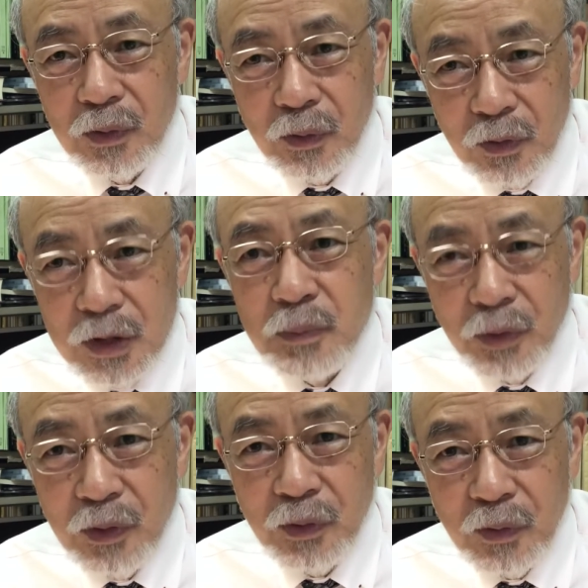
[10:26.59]
施し
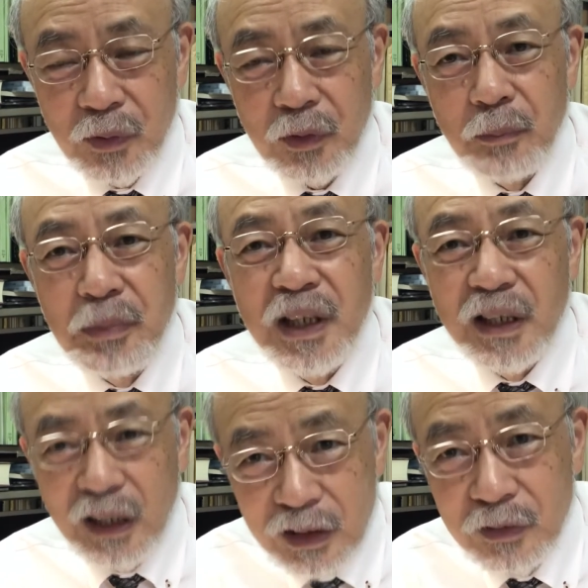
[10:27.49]
物のことを
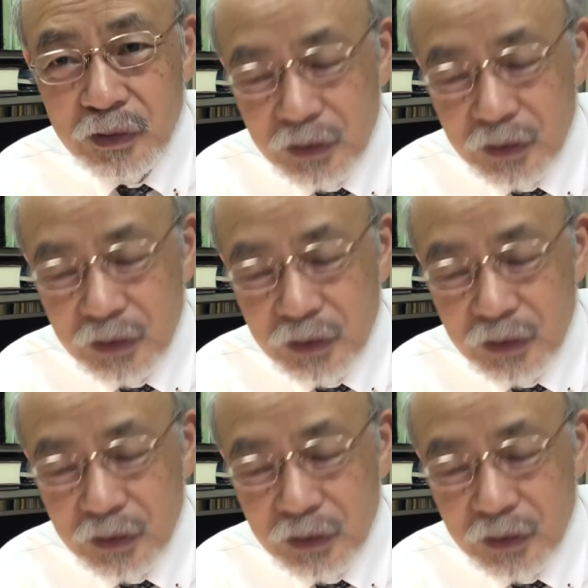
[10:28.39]
ビッカというん